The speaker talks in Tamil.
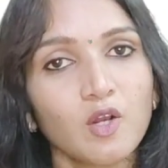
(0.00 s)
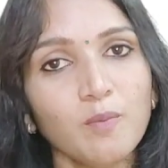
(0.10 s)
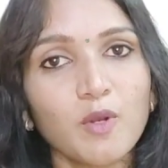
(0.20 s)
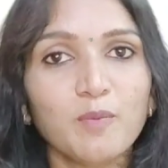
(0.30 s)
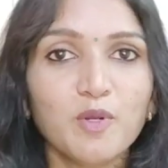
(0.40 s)

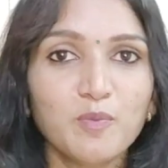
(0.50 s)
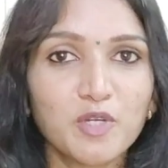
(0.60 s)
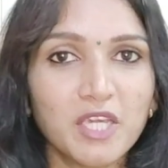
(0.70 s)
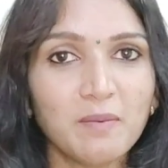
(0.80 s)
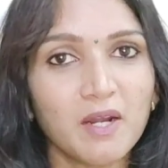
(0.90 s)
ரொம்ப ரொம்ப ஒரு
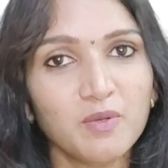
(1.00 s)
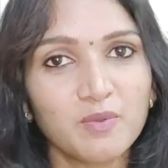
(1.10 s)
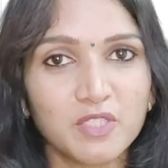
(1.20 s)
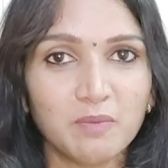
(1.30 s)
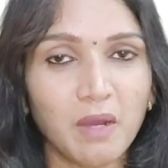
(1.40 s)
முக்கியமான
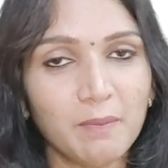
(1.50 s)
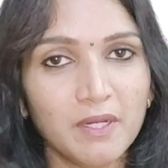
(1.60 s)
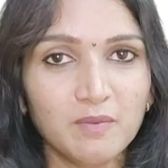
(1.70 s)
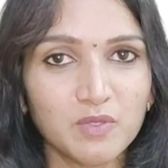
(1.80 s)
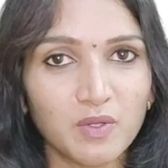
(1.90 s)
ஒரு விஷயம்
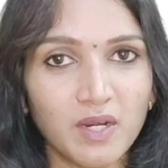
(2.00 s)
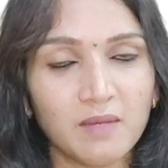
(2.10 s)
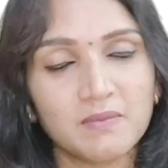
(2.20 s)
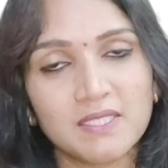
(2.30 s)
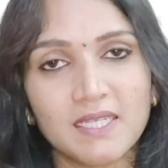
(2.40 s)
அப்படின்னு
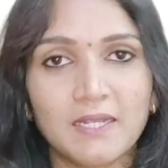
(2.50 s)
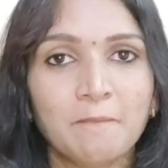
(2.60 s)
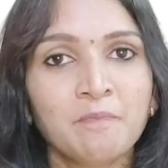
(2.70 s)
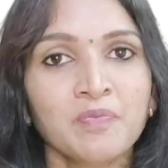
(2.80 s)
சொல்லலாம் சரி